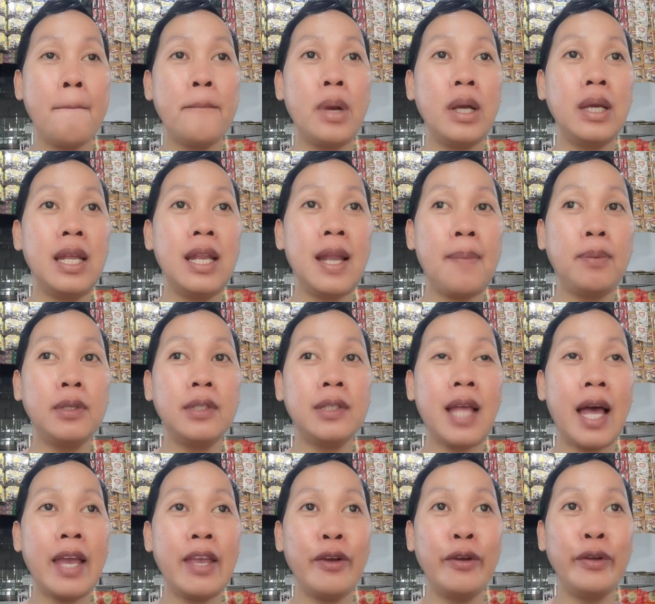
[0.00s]
Pag kinapos
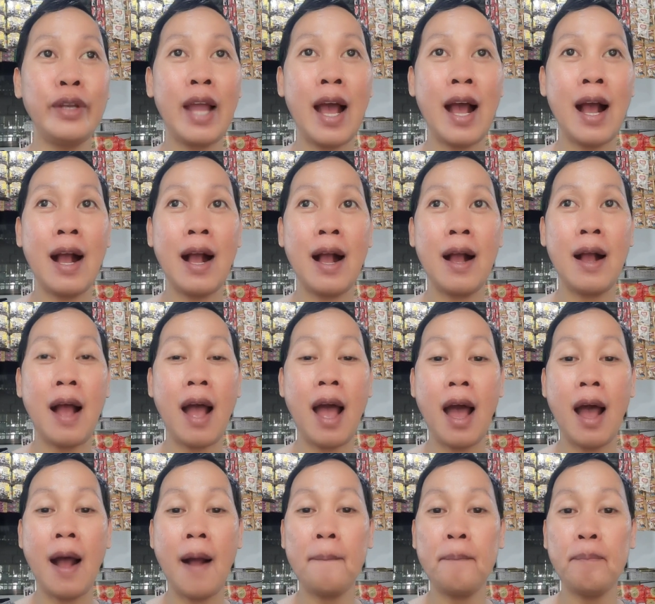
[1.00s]
tayo ng
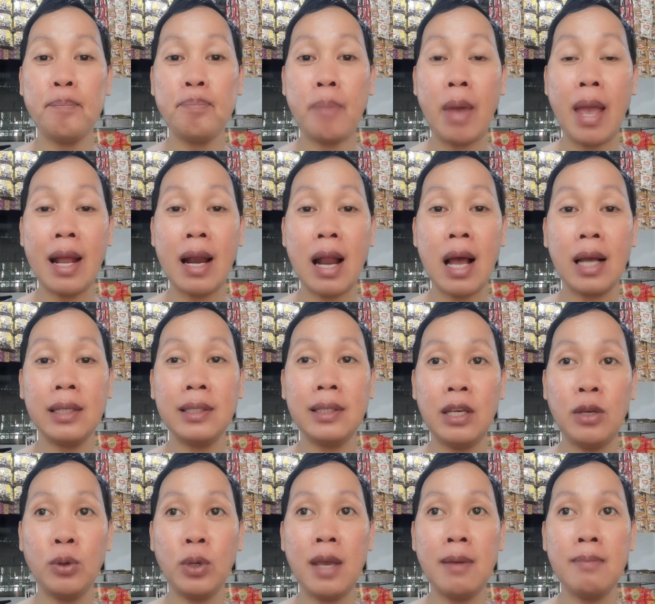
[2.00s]
uh, pera
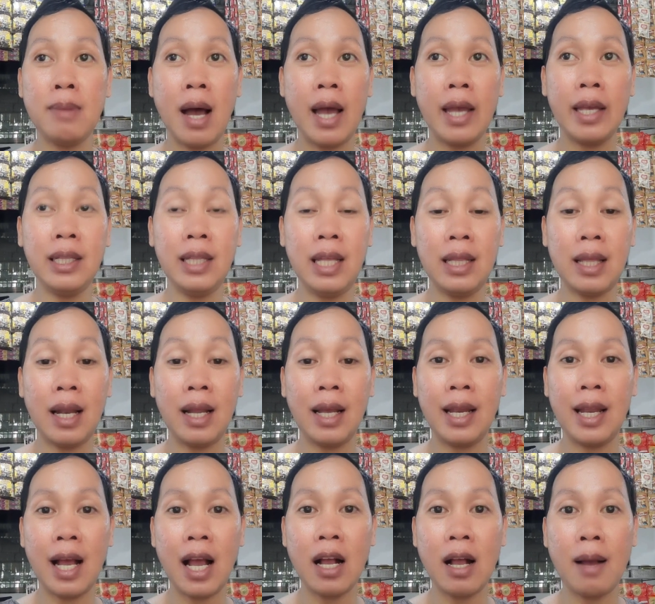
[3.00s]
kasi yung iba hindi talaga
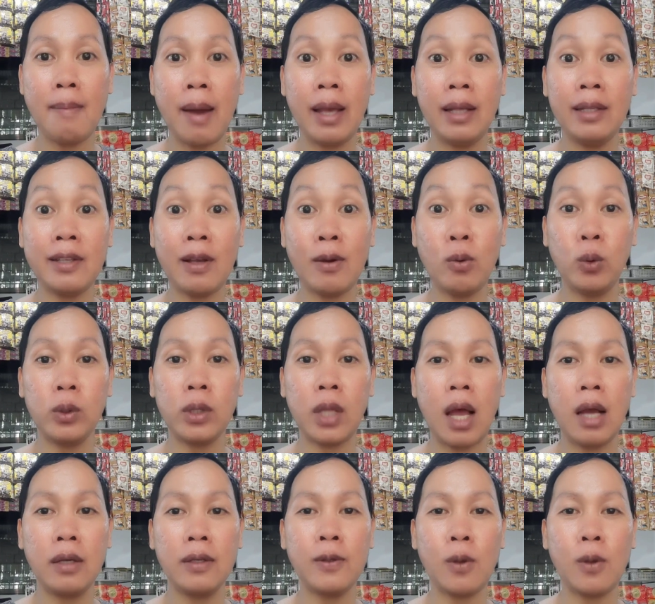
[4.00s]
nakakabayad sa utang.